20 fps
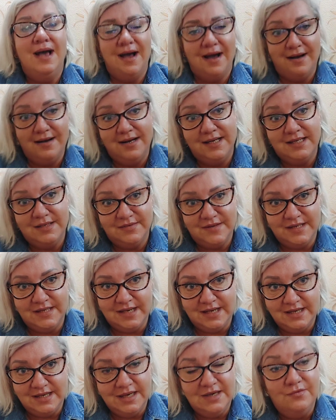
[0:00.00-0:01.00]

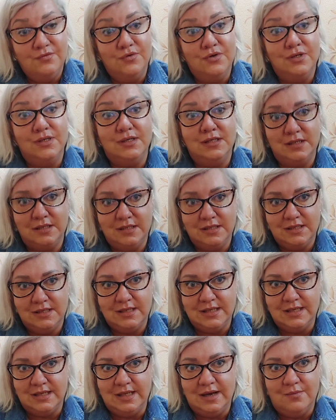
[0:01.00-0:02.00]
Оказывается, они его
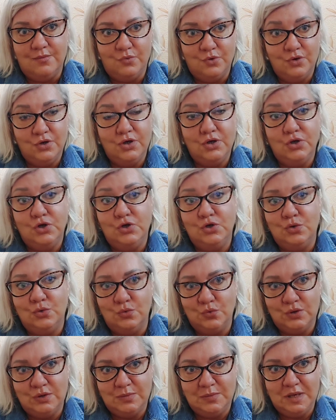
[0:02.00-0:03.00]
занесли домой, еще
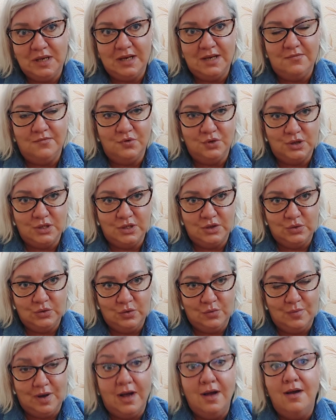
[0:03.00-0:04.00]
успели возле
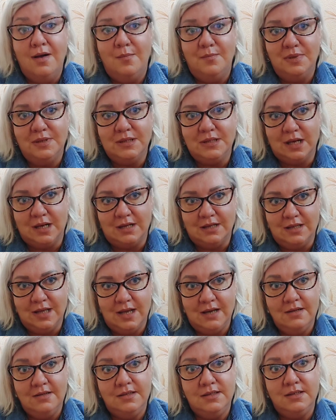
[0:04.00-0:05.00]
дома
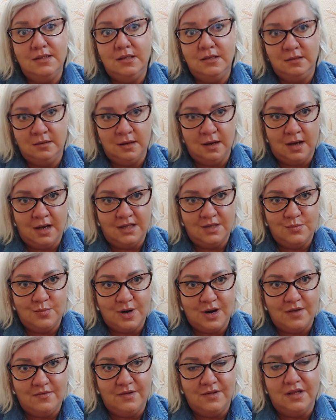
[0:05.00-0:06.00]
поскандалить. Нинка
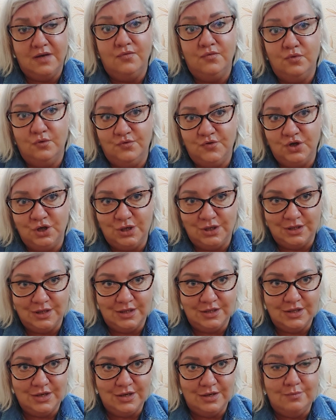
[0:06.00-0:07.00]
отправила Вовчика
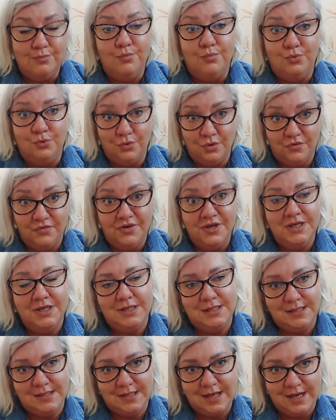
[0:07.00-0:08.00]
на три буквы
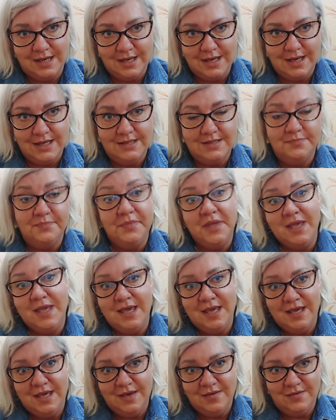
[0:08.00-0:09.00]
сгонять
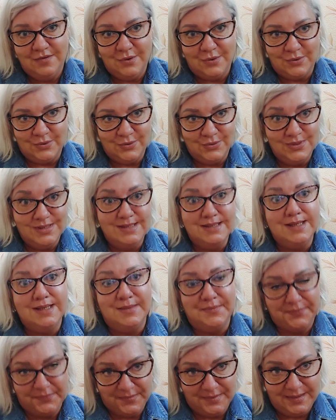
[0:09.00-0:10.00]
и
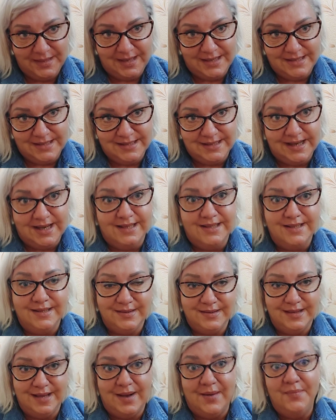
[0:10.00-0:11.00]
вернуться назад,
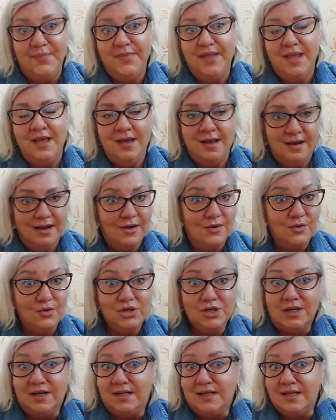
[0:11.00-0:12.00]
да.
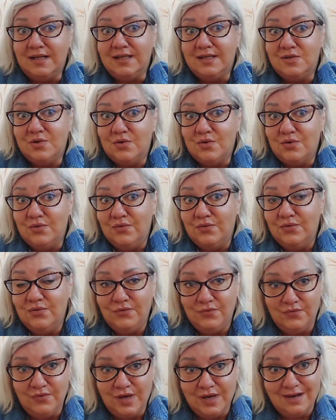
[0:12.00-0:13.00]
Короче, катастрофу
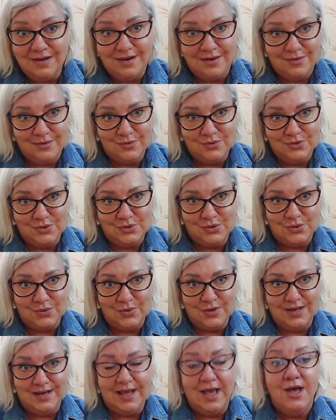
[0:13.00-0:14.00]
века
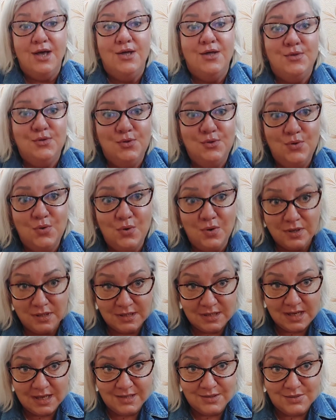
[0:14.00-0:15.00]
устроили, но
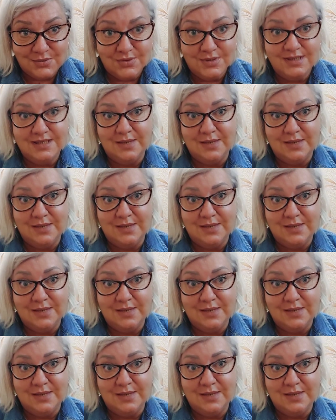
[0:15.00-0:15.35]
зато